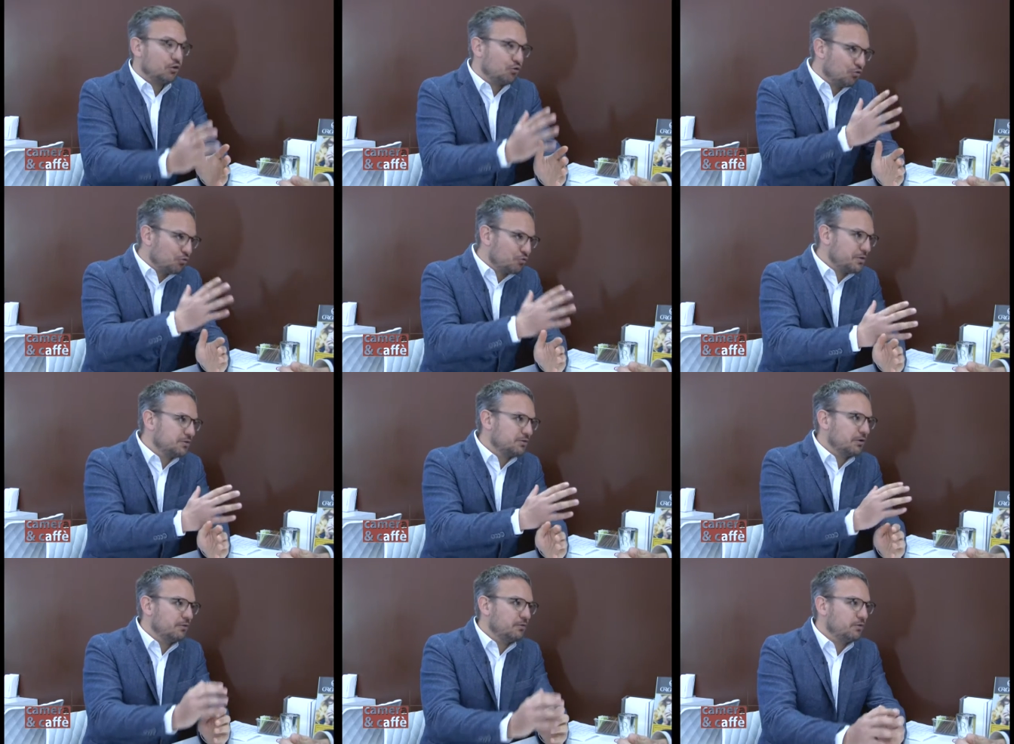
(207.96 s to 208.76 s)
con
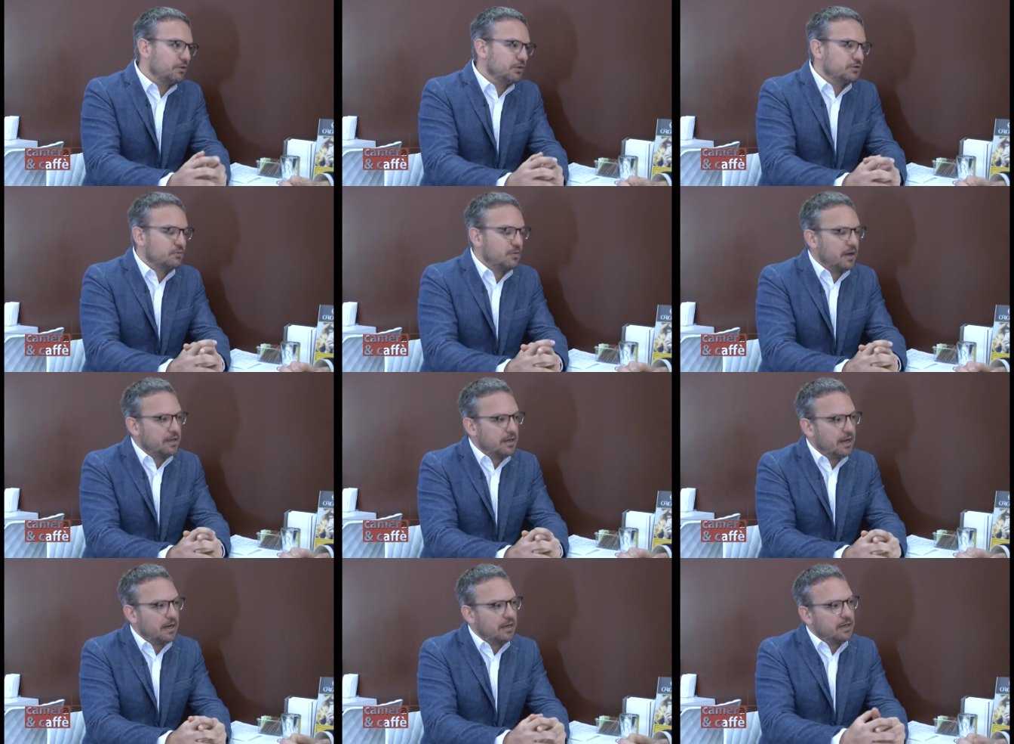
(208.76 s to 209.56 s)
questo lavoro di
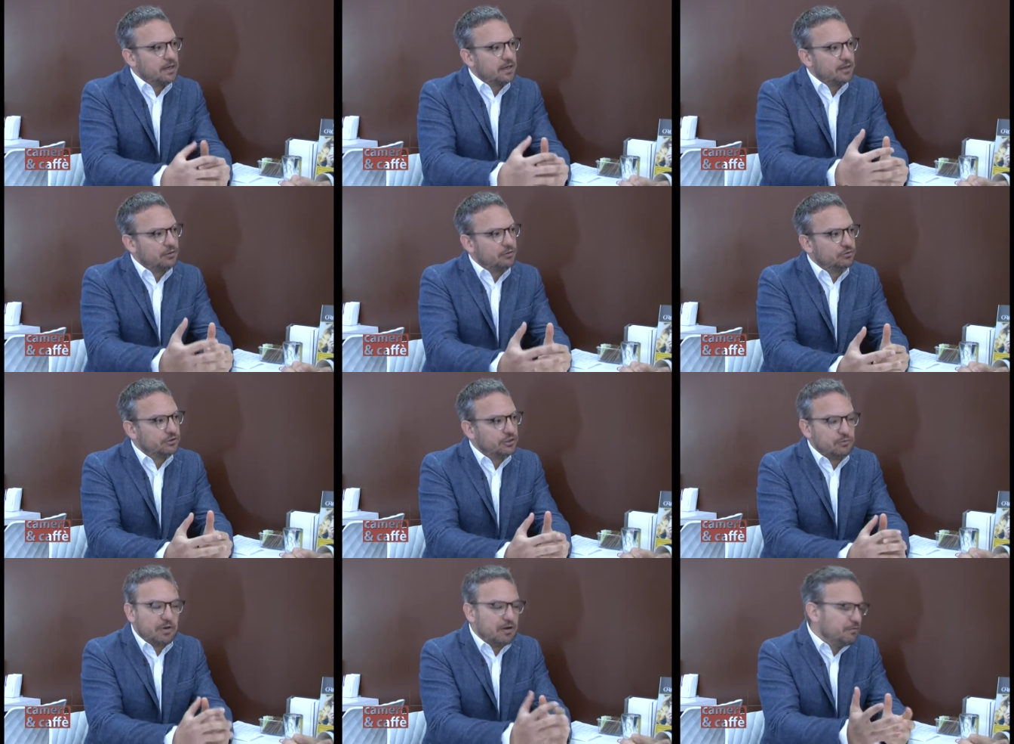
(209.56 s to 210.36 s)
squadra
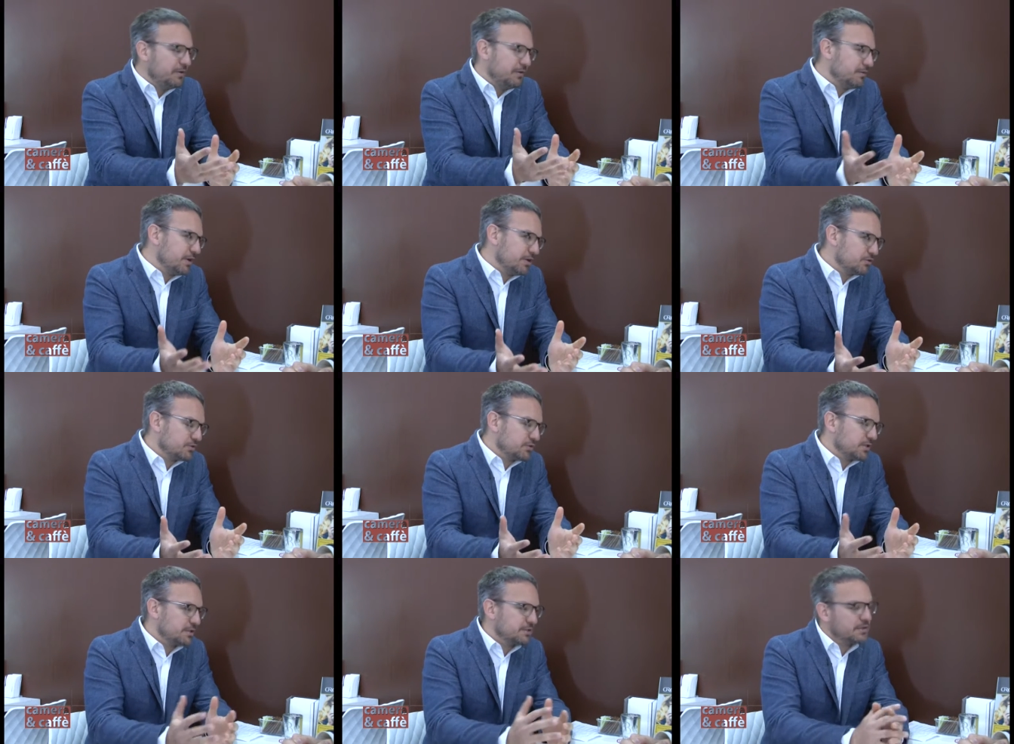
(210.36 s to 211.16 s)
continui a vivere
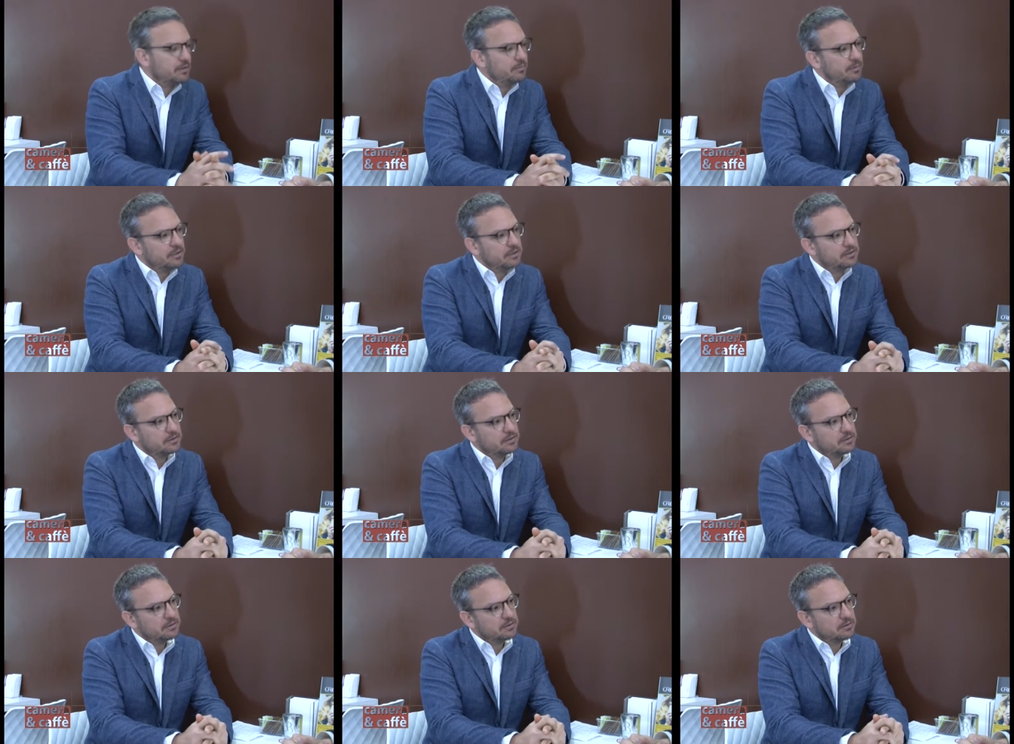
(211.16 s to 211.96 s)
sostanzialmente?